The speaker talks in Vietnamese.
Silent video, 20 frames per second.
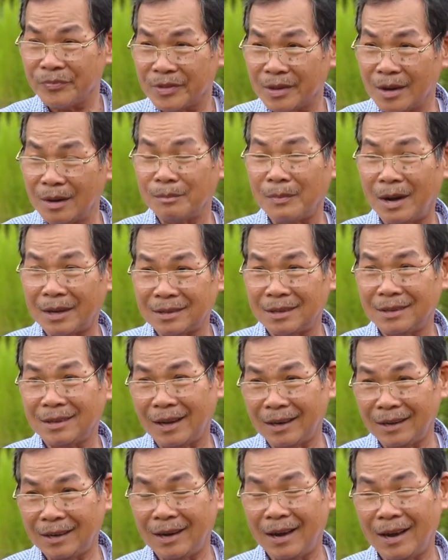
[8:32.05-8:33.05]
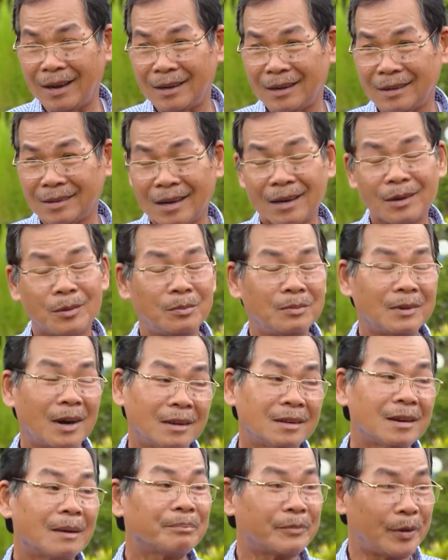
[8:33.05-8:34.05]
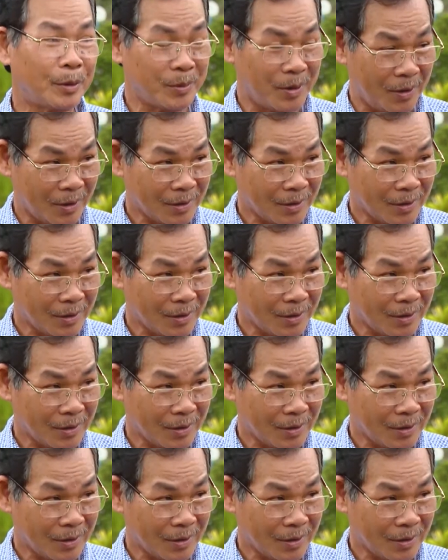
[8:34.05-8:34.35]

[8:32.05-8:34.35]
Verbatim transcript: nhưng mà sự thật ra là chắc cũng cả trăm triệu